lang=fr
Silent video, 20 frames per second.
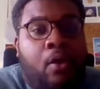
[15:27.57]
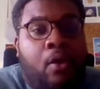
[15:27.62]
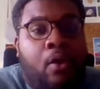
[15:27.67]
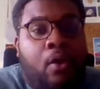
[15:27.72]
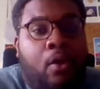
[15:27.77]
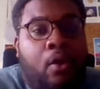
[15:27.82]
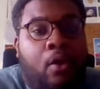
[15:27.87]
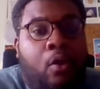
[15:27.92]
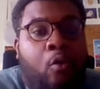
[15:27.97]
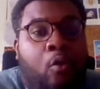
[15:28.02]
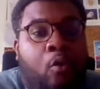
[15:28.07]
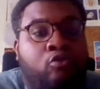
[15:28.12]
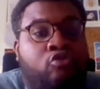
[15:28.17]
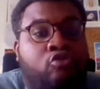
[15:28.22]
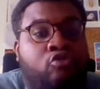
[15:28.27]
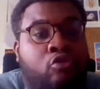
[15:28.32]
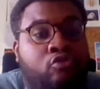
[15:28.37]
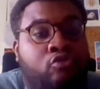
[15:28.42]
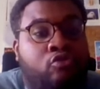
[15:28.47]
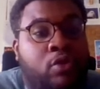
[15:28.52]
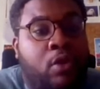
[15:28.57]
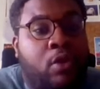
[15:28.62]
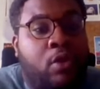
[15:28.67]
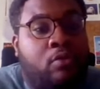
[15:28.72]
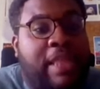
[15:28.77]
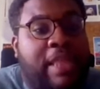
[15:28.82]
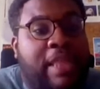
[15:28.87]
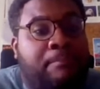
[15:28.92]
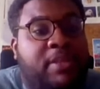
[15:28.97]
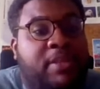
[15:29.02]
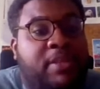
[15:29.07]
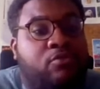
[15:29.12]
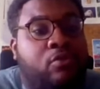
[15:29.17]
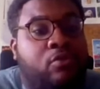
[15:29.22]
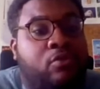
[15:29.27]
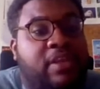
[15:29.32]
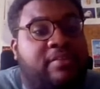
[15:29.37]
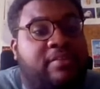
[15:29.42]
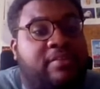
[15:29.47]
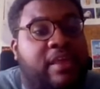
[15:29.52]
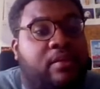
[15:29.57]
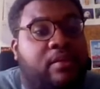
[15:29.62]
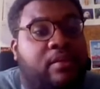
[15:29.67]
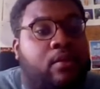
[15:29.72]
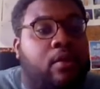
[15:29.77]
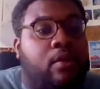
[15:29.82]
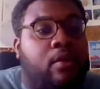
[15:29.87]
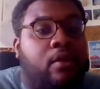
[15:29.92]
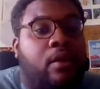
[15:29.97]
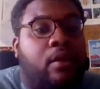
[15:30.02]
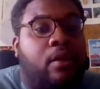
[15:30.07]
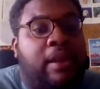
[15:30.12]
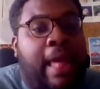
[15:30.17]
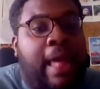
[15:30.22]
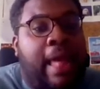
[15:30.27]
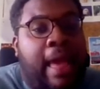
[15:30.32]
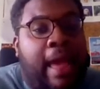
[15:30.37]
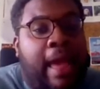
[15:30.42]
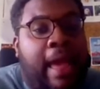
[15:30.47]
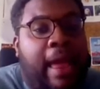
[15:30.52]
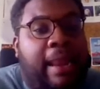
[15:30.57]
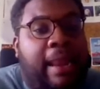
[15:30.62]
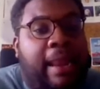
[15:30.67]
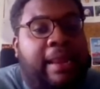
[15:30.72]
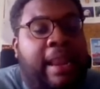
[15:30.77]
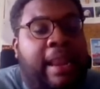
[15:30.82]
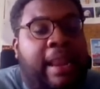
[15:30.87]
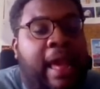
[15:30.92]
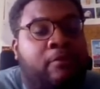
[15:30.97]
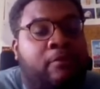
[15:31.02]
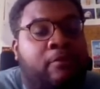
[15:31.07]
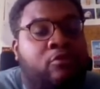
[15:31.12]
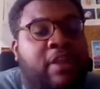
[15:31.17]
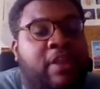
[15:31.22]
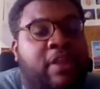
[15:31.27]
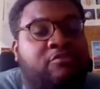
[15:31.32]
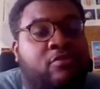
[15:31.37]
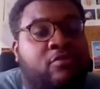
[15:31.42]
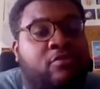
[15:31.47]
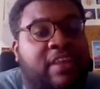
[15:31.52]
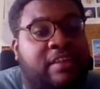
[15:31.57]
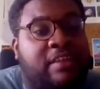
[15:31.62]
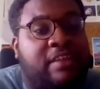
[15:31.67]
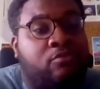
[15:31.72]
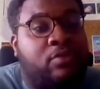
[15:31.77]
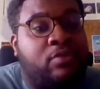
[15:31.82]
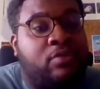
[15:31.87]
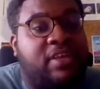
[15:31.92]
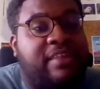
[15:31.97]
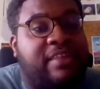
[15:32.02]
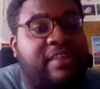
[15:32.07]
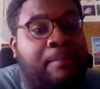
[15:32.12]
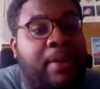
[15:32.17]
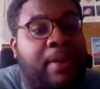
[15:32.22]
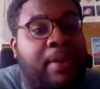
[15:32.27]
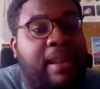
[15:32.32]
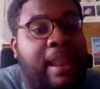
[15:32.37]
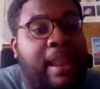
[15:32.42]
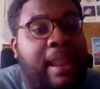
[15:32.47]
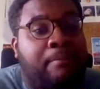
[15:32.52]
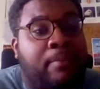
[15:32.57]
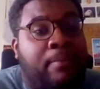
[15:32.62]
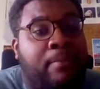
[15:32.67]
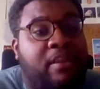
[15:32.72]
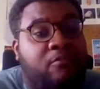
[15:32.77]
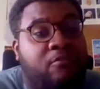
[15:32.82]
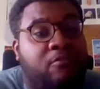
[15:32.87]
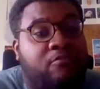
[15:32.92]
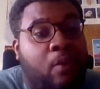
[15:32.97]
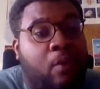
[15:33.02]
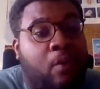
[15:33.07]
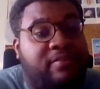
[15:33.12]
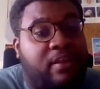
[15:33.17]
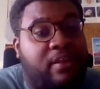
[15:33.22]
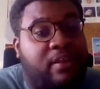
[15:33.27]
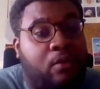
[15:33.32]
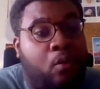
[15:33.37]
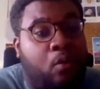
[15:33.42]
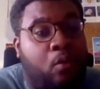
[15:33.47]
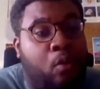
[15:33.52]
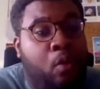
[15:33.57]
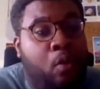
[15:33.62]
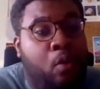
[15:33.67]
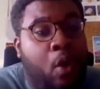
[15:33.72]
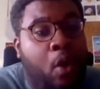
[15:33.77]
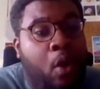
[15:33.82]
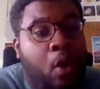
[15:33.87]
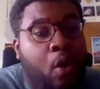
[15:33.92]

Euh, aujourd'hui, on a missionné cette, euh, la, la, une association qui s'appelle la Main 930.